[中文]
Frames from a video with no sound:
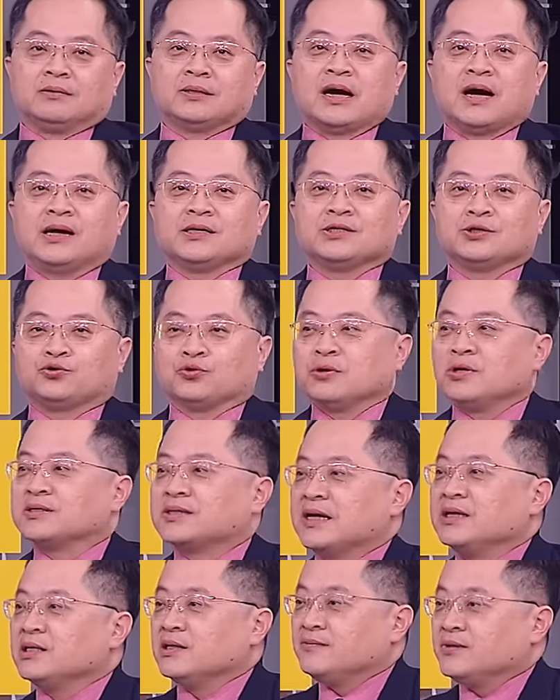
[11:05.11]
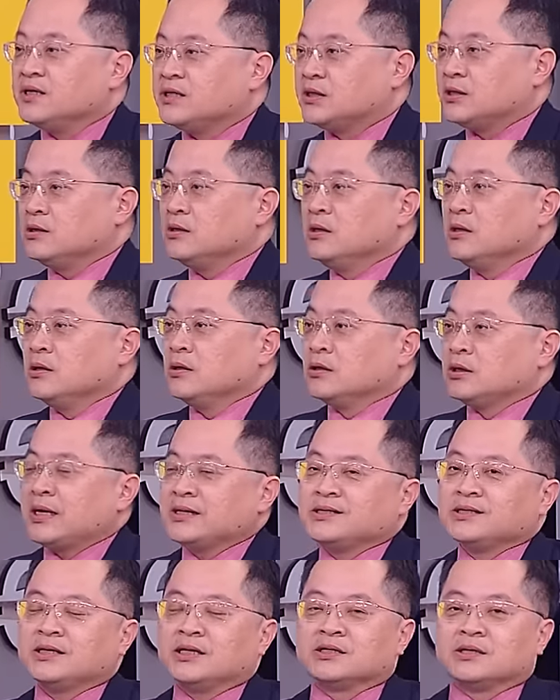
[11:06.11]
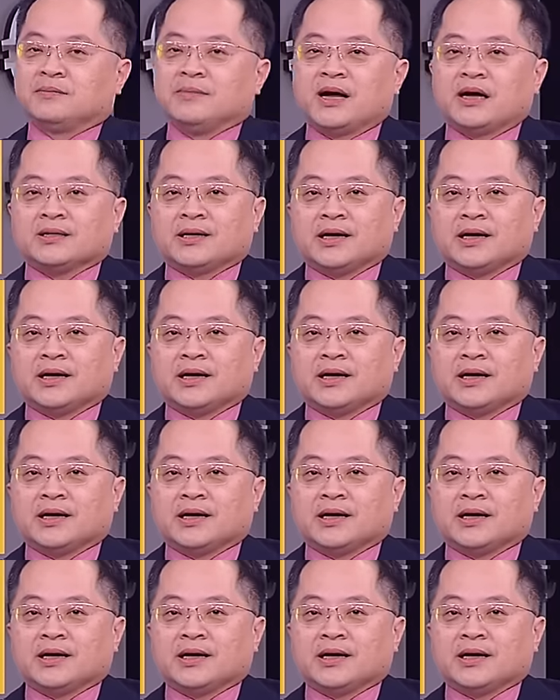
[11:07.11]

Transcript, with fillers: 它还是所谓的3D VC，但是呢，怎么样？